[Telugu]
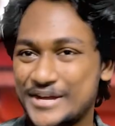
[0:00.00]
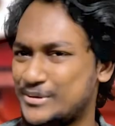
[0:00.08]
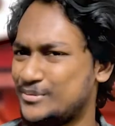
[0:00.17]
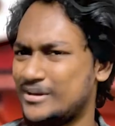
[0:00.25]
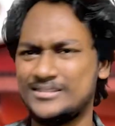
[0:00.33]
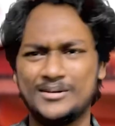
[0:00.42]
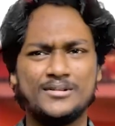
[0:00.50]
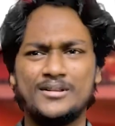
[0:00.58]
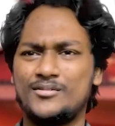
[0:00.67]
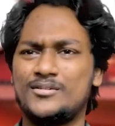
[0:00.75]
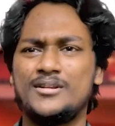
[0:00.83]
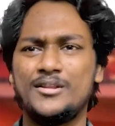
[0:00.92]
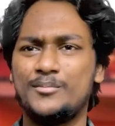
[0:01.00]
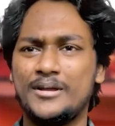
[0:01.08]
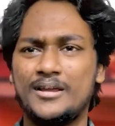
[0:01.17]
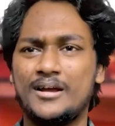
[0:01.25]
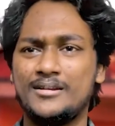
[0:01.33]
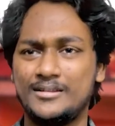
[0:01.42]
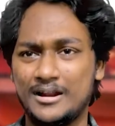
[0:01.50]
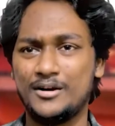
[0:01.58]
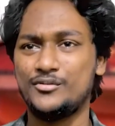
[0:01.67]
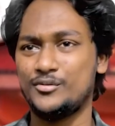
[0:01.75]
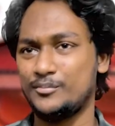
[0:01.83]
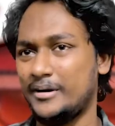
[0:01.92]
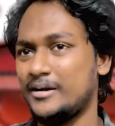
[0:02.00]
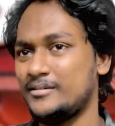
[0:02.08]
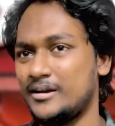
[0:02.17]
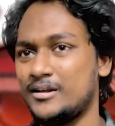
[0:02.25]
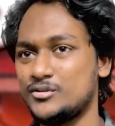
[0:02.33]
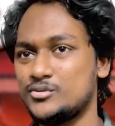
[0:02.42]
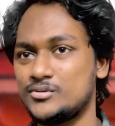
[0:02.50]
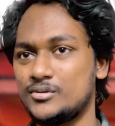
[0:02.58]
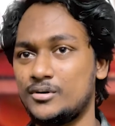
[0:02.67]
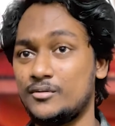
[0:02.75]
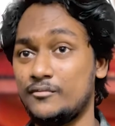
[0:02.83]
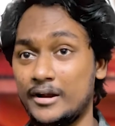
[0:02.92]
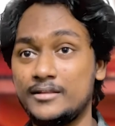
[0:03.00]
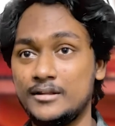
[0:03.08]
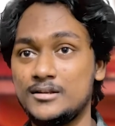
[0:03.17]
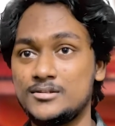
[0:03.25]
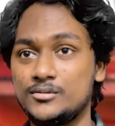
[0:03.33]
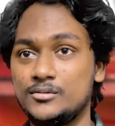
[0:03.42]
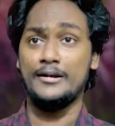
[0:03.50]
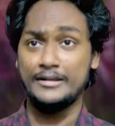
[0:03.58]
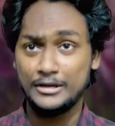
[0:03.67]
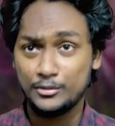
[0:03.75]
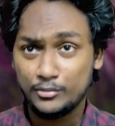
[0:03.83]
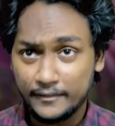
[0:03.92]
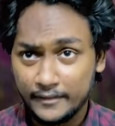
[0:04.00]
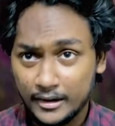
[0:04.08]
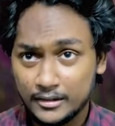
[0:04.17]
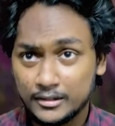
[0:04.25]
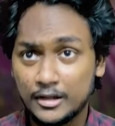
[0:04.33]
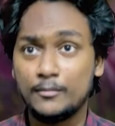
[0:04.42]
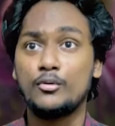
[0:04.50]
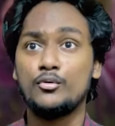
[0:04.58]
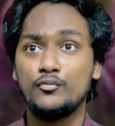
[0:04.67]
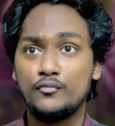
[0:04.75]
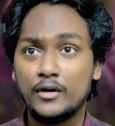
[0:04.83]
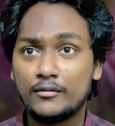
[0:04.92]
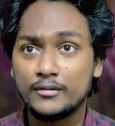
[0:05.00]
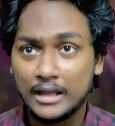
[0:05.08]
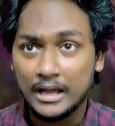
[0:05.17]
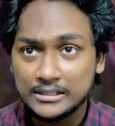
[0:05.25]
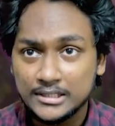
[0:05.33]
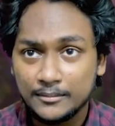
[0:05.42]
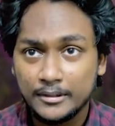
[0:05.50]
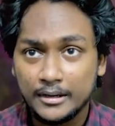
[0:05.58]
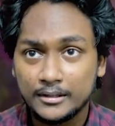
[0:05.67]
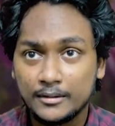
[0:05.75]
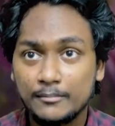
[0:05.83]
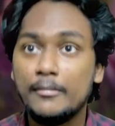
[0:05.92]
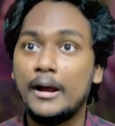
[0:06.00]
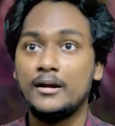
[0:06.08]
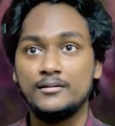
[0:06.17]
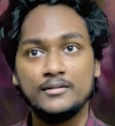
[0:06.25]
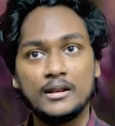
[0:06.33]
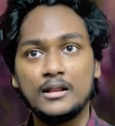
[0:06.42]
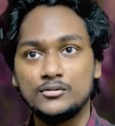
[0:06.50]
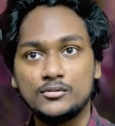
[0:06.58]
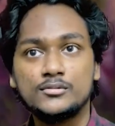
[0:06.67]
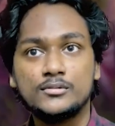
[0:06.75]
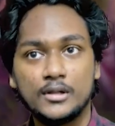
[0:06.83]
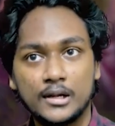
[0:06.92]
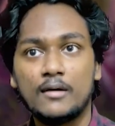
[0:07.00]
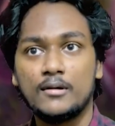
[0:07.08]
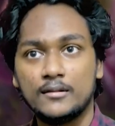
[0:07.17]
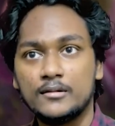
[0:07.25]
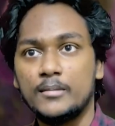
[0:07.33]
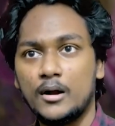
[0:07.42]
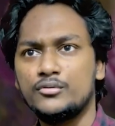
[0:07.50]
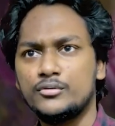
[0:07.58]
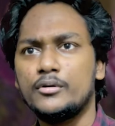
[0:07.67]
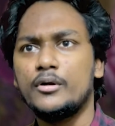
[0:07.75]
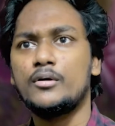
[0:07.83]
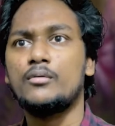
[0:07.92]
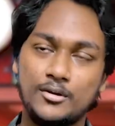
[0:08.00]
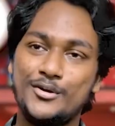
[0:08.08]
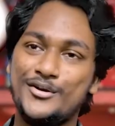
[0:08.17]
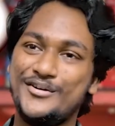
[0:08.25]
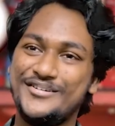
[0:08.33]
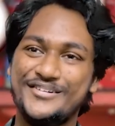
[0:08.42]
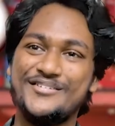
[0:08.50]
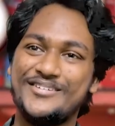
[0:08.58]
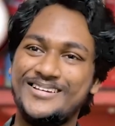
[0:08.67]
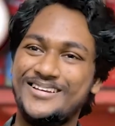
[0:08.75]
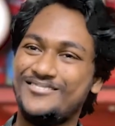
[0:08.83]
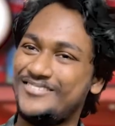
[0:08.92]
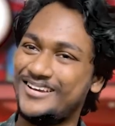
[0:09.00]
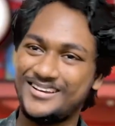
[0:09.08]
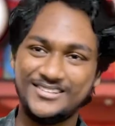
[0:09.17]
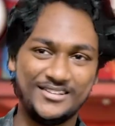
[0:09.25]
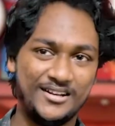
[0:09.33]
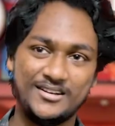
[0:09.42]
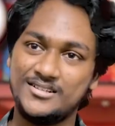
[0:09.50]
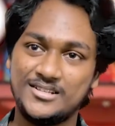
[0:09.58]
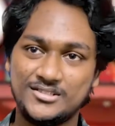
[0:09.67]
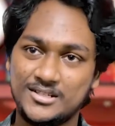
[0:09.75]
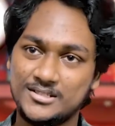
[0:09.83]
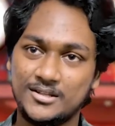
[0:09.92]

నువ్వు నాకు చెప్పాల్సిన అవసరం లేదు భయ్యా నేను ఎలా ఆడుతున్నాను బయట జనాలు చూస్తున్నావు వాళ్ళకి తెలుసు నేను అదే అంటున్నా బ్రో నువ్వెవరు నాకు చెప్పడానికి బయట జనాలు చూస్తున్నారు ఎవరు ఎంత పాడుతున్నారో ఓకే డన్ ఫైనల్గా జనాలు డిసైడ్